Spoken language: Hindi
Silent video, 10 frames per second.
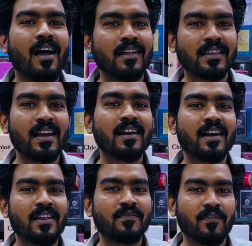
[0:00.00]
थ्री हंड्रेड
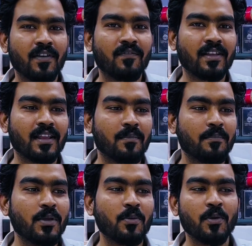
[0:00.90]
एंड फिफ्टी पे
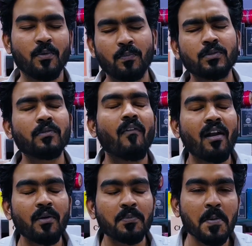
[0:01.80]
थ्री हंड्रेड फिफ्टी
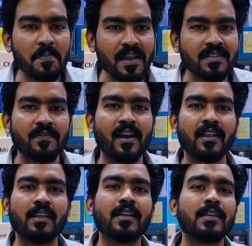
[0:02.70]
वन ऑफ द बेस्ट
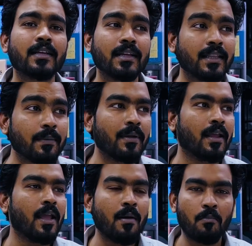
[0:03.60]
फ्रेगरेंस कि किधर भी
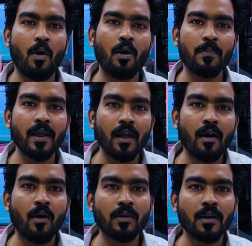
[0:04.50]
मॉल पे
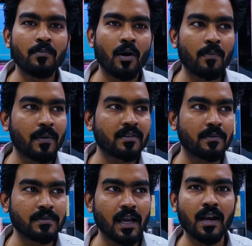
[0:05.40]
आउटलेट मॉल पे
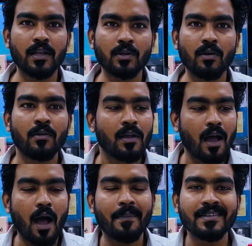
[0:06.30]
सब जा रहा है तो
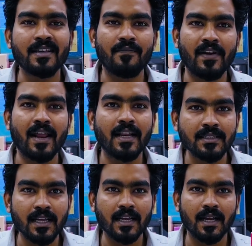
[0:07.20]
आप इसका फ्रेगरेंस चेक